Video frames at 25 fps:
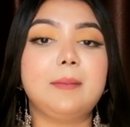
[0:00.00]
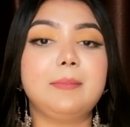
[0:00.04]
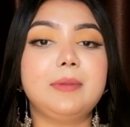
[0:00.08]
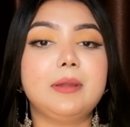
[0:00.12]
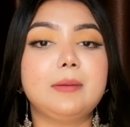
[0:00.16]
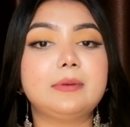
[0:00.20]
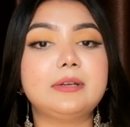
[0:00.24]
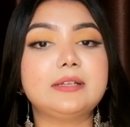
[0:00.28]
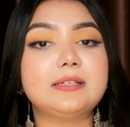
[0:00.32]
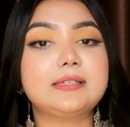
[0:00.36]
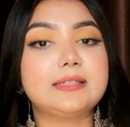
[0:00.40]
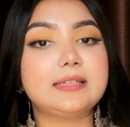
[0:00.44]

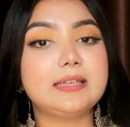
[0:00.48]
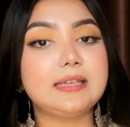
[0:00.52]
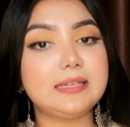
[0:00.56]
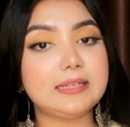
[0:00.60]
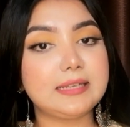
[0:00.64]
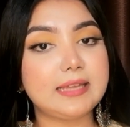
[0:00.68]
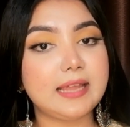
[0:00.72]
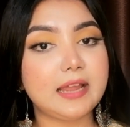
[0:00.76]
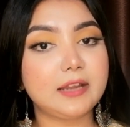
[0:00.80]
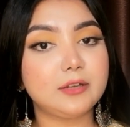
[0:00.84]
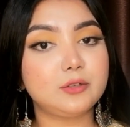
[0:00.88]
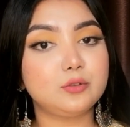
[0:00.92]
আমি আমার
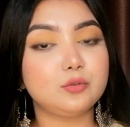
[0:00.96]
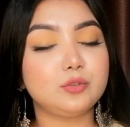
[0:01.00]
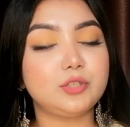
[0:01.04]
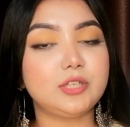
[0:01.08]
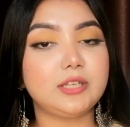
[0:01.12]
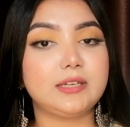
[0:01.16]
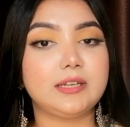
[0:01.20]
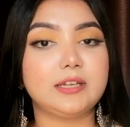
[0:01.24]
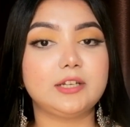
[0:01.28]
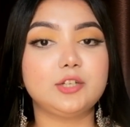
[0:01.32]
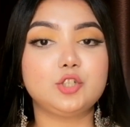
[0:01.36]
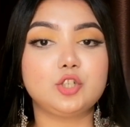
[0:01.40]
স্কিন কেয়ার
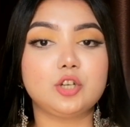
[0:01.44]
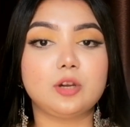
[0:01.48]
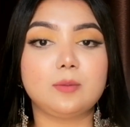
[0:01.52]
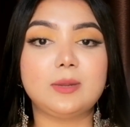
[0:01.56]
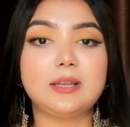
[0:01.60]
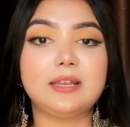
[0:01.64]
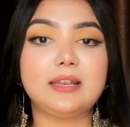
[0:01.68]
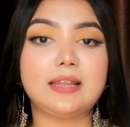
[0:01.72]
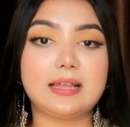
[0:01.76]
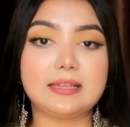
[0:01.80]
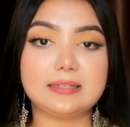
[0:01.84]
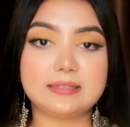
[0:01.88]
রুটিনের
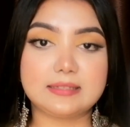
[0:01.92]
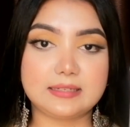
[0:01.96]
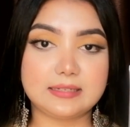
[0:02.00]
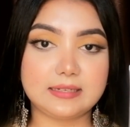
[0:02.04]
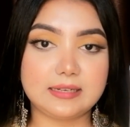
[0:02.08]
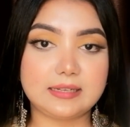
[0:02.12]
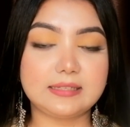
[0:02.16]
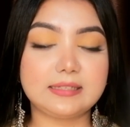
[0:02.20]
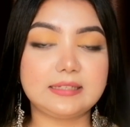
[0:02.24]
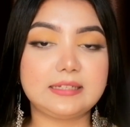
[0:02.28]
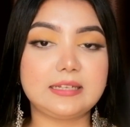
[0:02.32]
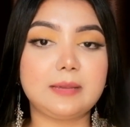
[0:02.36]
সবার লাস্ট
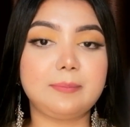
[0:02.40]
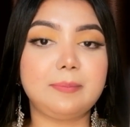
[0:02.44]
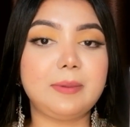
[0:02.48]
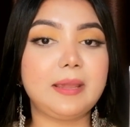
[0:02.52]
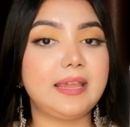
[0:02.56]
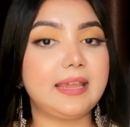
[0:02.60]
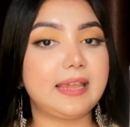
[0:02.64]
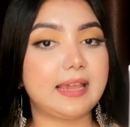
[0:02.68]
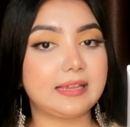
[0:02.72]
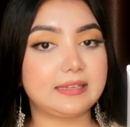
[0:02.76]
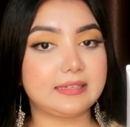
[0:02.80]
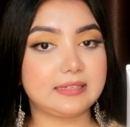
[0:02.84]

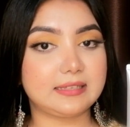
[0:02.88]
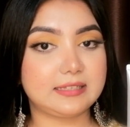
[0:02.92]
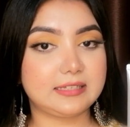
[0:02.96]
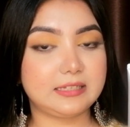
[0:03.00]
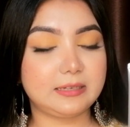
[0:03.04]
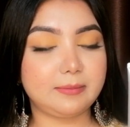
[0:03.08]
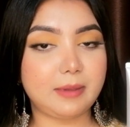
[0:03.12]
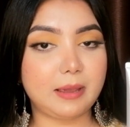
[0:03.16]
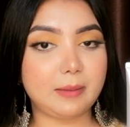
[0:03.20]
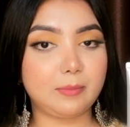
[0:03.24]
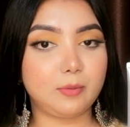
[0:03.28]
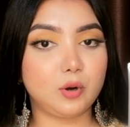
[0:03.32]
স্টেপে এই
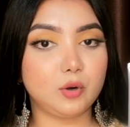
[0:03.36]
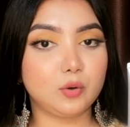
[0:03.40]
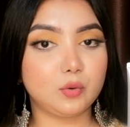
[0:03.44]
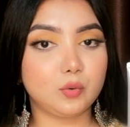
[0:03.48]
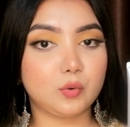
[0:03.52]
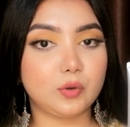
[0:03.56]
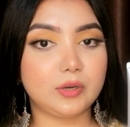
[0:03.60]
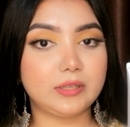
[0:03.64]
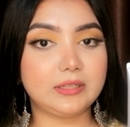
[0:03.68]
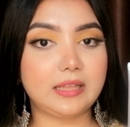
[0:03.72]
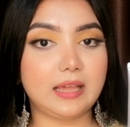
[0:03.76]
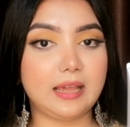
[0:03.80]
অ্যাসেন্সটি
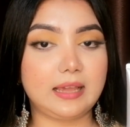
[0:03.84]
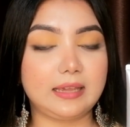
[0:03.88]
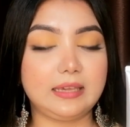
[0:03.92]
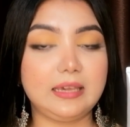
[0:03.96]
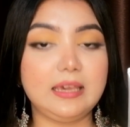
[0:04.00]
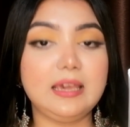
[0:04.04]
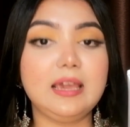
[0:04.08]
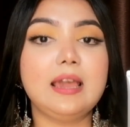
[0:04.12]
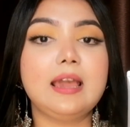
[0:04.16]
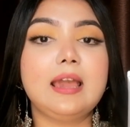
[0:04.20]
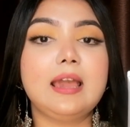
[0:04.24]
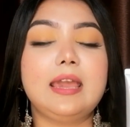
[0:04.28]
ব্যবহার করে
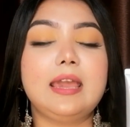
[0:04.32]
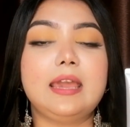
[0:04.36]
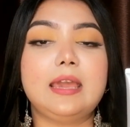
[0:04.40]
থাকি